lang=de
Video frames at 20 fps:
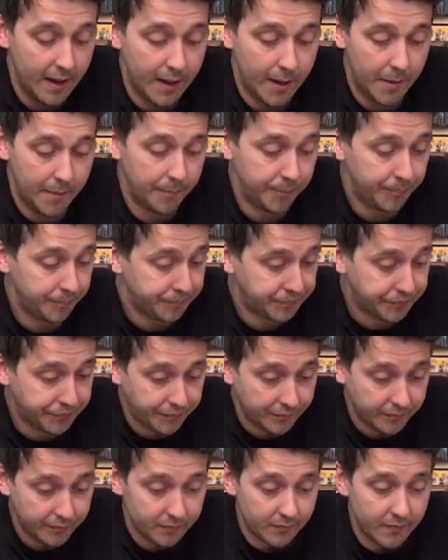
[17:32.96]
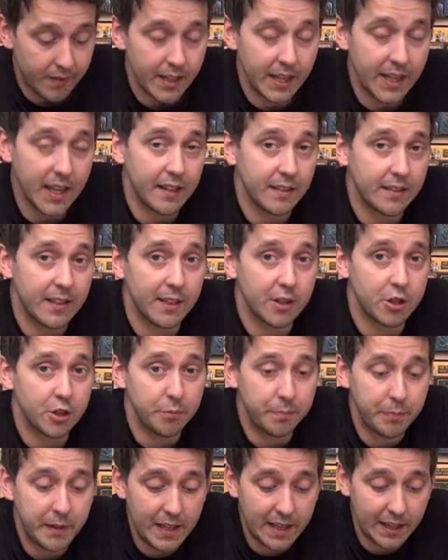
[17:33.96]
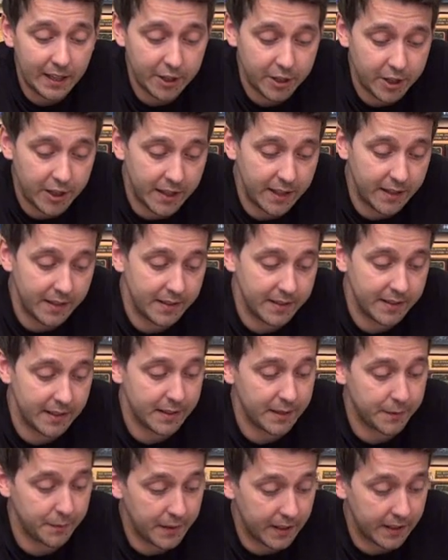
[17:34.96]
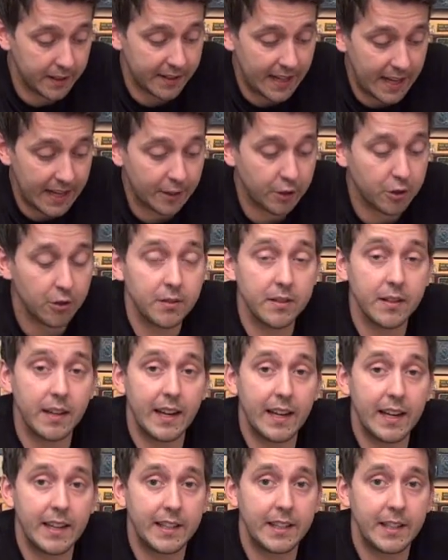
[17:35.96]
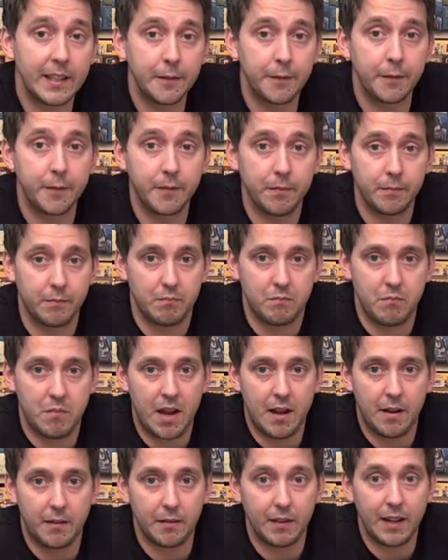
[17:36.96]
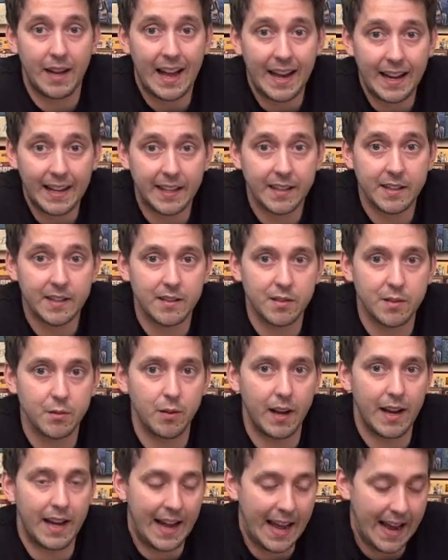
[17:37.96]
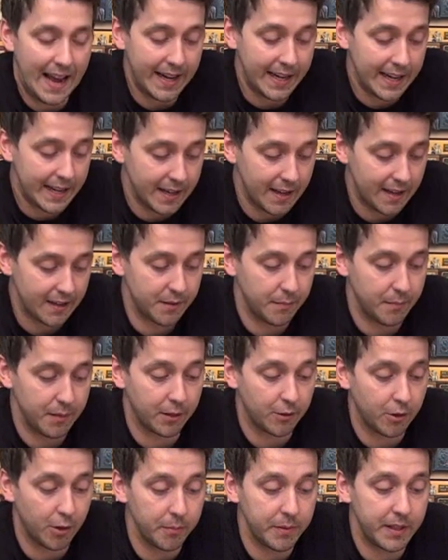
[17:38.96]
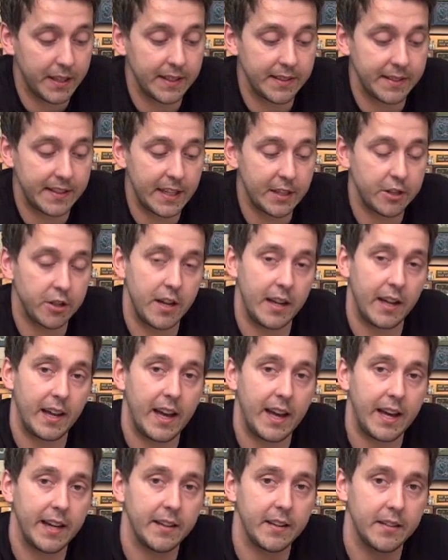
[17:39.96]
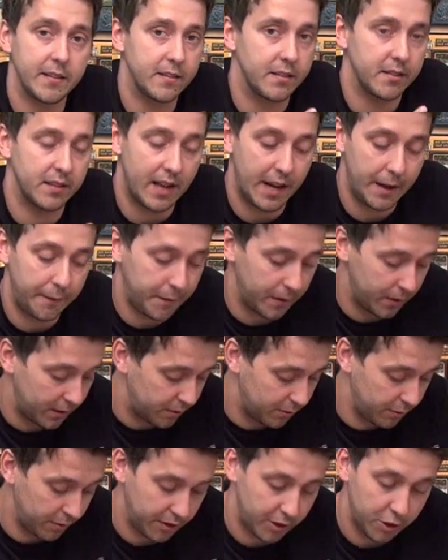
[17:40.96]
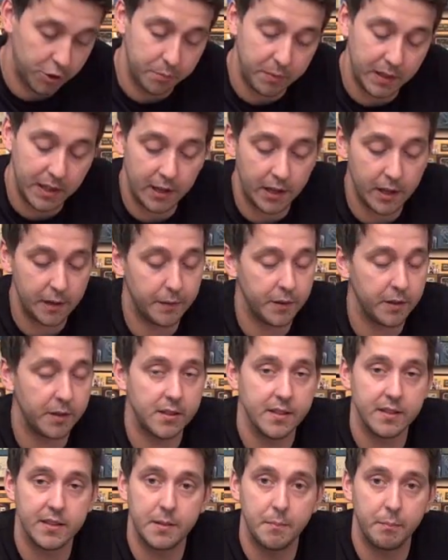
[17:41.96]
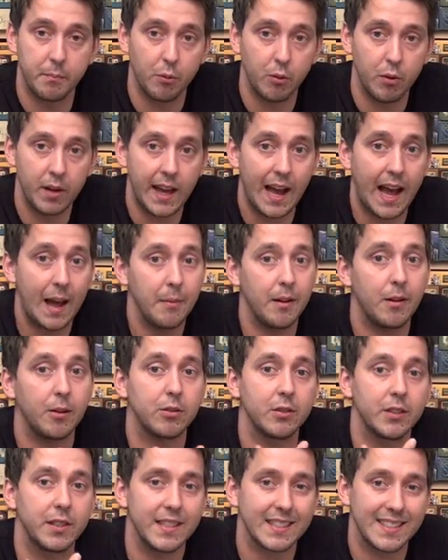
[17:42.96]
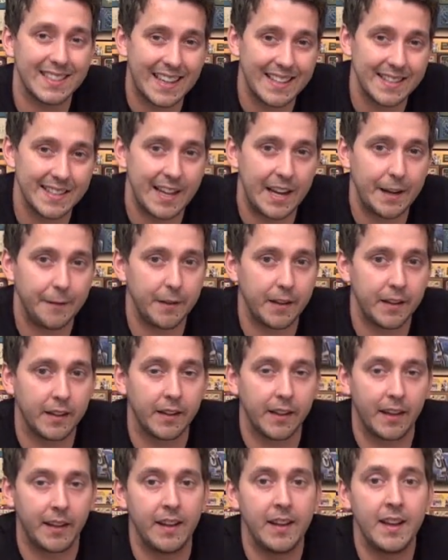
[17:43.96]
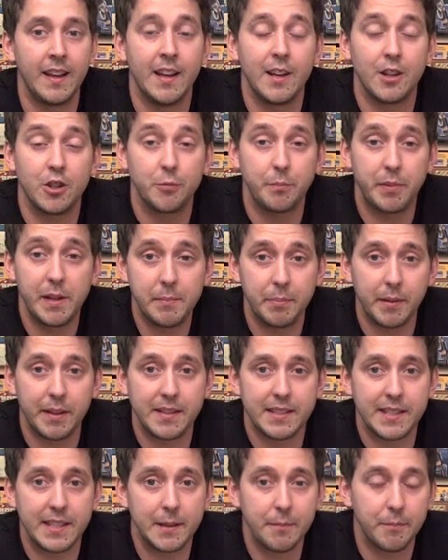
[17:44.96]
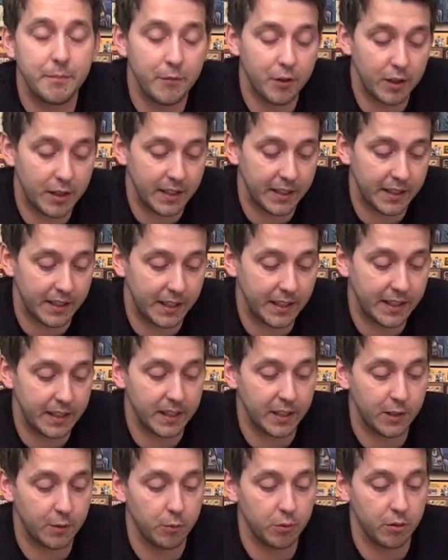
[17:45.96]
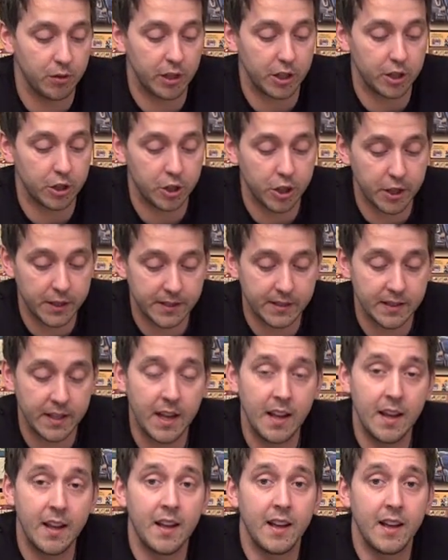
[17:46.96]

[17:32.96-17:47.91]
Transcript: Ähm, ja, das Spielerische ist jetzt wie gesagt schon relativ ja, leicht zu erlernen. Also man kommt hier sehr schnell rein. Das ist einfach durch die Spielhilfe, durch die Symbole, aber auch durch das ganz einfache Spielprinzip wirklich richtig gut unterstützt.